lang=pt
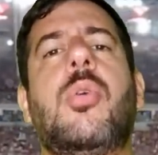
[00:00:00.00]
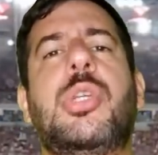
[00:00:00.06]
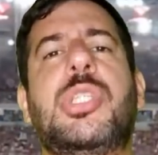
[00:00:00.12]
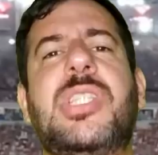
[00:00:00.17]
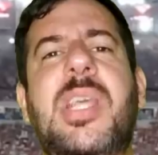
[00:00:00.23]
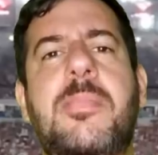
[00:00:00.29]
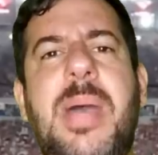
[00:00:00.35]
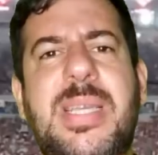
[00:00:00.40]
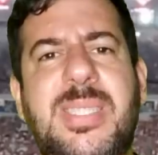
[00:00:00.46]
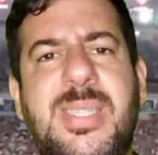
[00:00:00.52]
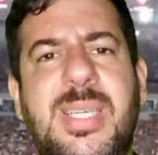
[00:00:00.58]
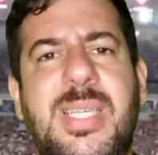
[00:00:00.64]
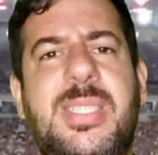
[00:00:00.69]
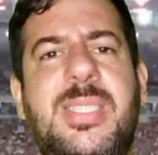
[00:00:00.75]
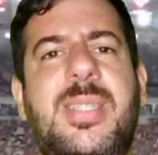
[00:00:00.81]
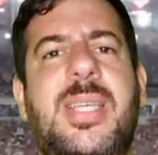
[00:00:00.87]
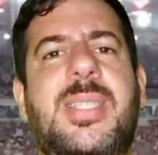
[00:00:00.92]
Gostei
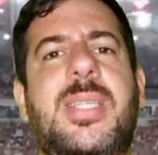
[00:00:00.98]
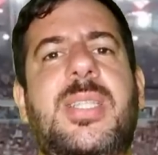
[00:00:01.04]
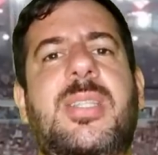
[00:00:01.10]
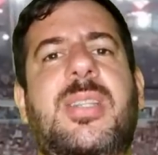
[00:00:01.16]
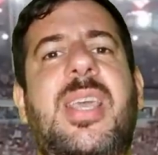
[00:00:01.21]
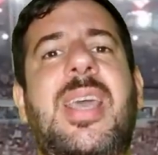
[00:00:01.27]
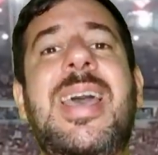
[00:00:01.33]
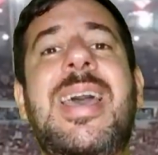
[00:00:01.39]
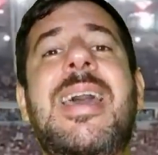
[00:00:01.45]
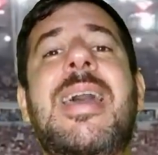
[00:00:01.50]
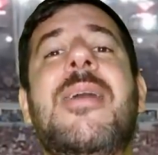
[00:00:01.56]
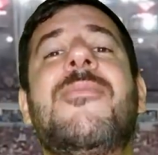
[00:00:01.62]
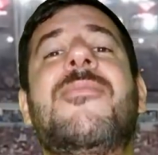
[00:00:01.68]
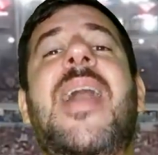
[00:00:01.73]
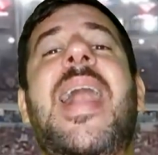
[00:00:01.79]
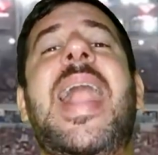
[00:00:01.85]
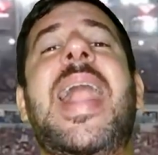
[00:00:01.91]
bastante da gente ter
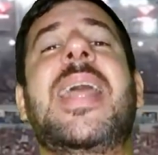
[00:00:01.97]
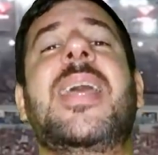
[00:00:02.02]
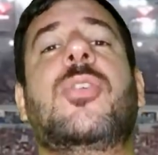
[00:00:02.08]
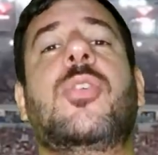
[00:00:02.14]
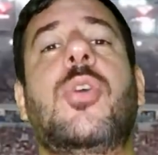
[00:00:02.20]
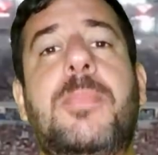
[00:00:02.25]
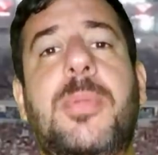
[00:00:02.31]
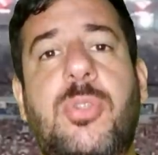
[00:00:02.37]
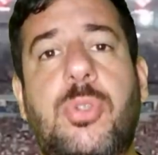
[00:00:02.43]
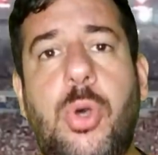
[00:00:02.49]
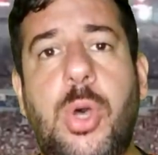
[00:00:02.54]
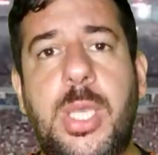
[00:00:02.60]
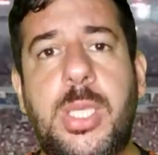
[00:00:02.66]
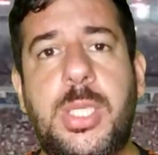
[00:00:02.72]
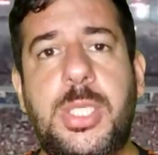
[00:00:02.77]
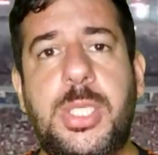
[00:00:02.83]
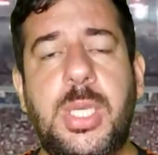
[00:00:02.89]
várias
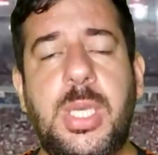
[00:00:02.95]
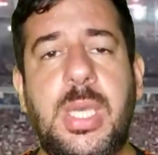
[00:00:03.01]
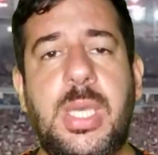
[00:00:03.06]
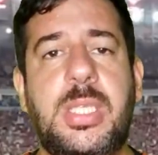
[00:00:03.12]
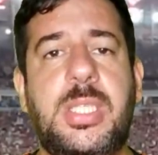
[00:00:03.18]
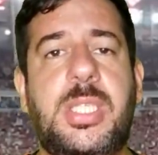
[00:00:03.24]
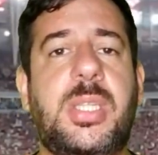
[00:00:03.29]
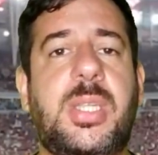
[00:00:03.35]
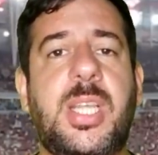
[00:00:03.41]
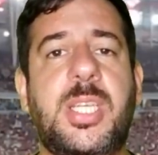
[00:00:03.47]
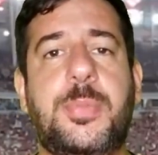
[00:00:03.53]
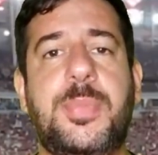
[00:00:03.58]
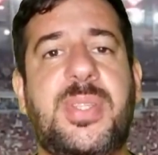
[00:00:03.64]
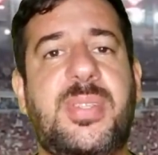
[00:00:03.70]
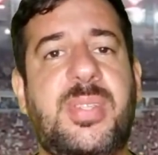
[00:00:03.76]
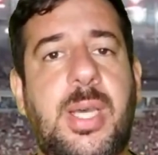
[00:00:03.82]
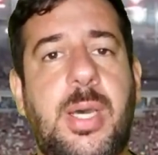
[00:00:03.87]
opções de
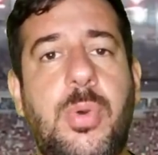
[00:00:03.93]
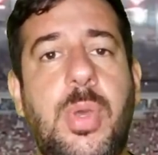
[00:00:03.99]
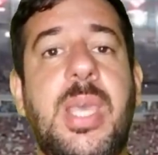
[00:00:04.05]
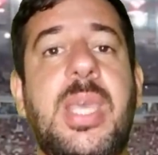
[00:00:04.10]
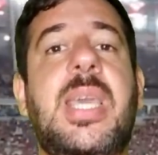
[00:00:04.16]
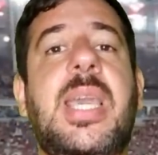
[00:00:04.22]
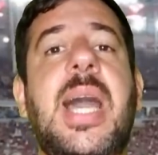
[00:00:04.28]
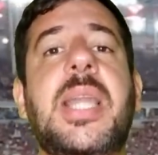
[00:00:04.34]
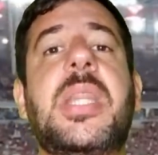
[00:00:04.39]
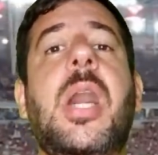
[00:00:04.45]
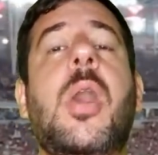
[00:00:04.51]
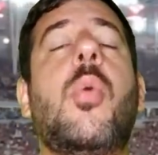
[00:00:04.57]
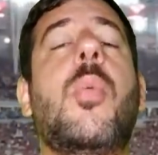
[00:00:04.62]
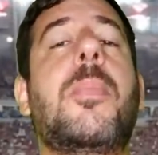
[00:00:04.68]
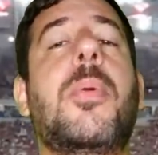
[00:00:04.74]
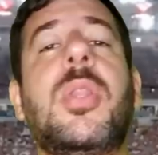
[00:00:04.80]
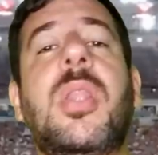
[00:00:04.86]
transmissão e cada
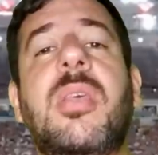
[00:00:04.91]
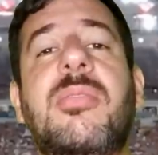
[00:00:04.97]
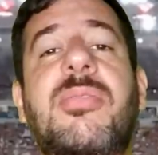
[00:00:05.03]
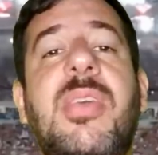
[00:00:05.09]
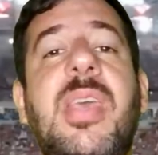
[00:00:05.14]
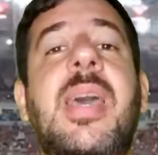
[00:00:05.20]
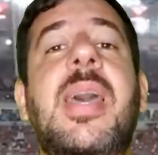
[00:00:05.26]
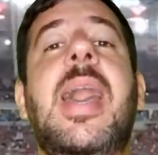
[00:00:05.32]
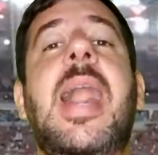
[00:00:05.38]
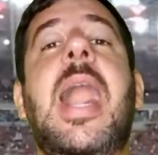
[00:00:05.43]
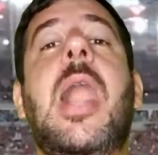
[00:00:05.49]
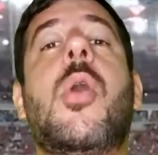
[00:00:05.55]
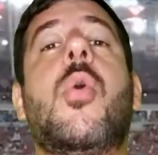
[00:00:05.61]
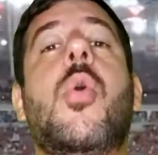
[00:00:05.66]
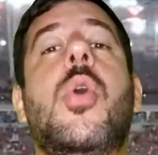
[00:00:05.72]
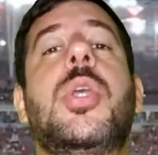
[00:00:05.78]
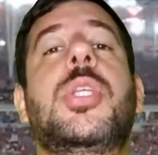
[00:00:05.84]
um poder ver
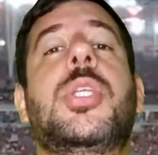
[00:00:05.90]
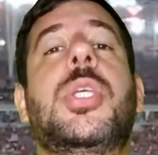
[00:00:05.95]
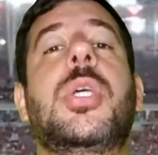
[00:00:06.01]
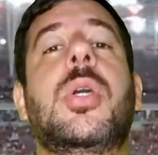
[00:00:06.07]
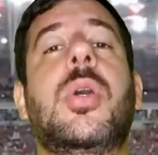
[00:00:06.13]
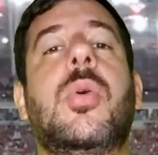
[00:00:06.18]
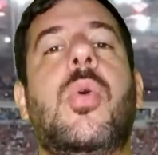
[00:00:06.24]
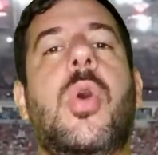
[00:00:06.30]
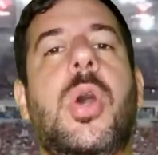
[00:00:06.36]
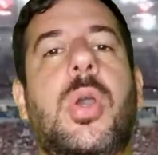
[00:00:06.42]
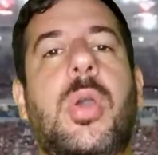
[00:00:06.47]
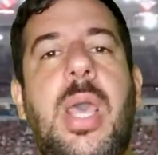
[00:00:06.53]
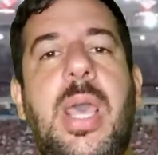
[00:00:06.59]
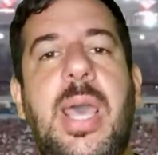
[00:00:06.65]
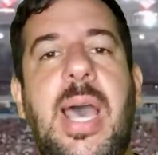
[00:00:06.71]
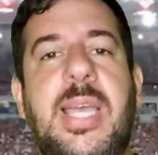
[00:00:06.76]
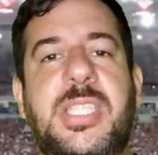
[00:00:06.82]
aonde
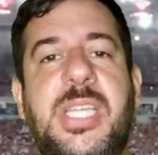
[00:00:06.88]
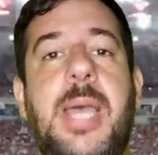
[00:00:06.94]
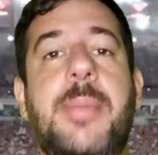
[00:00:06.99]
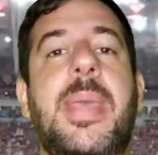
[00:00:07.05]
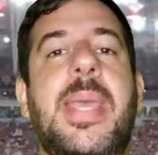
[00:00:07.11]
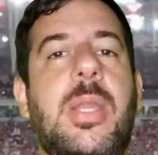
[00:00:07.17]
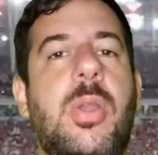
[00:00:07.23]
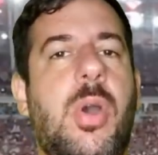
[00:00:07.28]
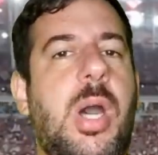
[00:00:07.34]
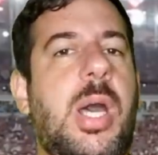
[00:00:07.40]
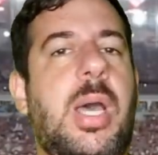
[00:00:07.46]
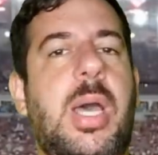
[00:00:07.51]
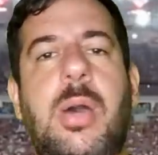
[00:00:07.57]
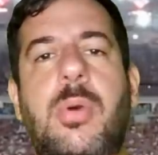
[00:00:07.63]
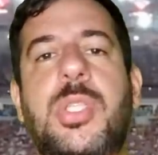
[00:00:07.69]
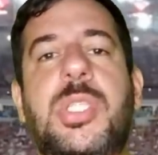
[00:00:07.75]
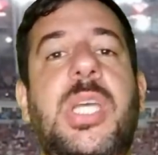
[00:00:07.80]
é, achar
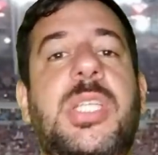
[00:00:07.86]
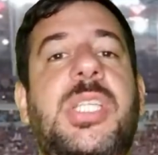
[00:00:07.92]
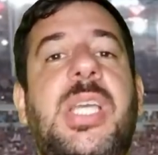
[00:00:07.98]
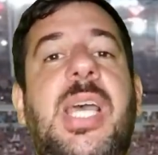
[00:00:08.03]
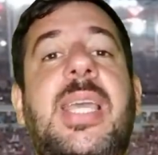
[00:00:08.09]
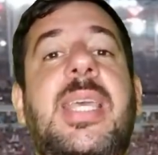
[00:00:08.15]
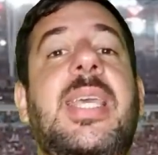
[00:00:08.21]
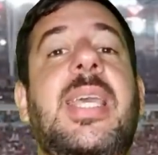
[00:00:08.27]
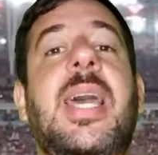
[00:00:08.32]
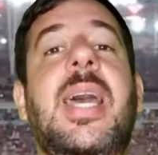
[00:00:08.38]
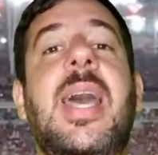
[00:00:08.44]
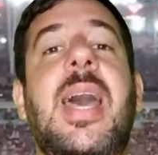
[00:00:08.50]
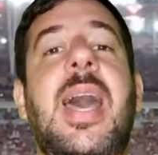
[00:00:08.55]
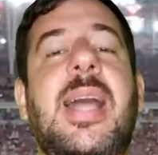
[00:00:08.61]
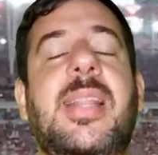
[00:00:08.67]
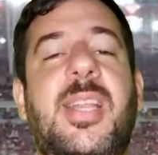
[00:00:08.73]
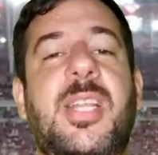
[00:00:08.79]
melhor, aonde achar que
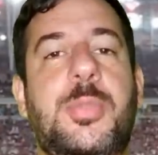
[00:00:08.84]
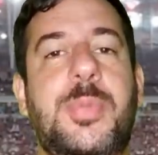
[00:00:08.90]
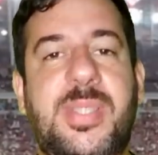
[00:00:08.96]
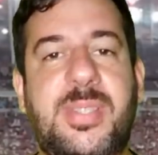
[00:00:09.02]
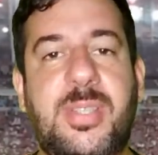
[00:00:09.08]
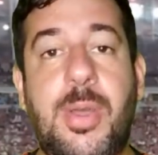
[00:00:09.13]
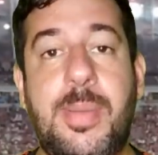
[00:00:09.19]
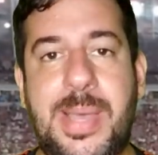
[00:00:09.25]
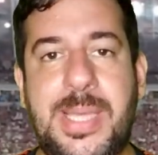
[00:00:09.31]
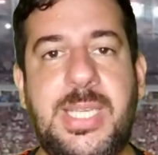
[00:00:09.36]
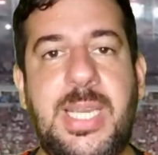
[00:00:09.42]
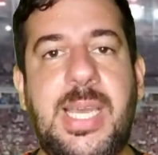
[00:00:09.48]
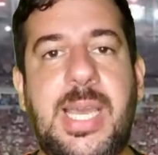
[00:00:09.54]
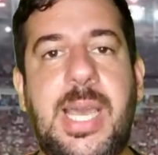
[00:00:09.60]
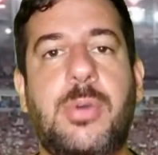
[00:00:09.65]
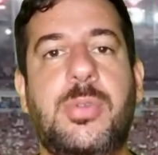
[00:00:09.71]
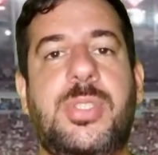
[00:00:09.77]
a transmissão é mais
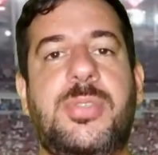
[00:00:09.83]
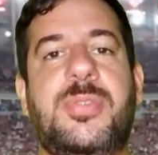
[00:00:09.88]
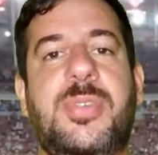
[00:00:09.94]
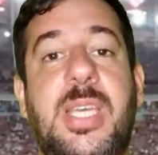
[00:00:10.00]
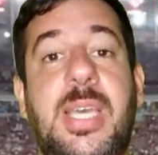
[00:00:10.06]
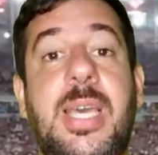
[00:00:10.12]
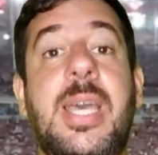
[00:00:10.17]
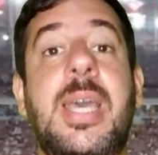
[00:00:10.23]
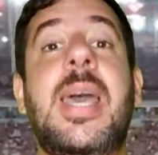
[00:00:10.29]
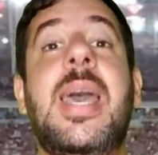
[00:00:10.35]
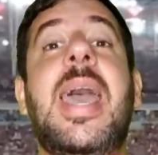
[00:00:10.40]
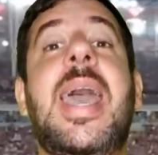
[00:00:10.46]
legal de ver.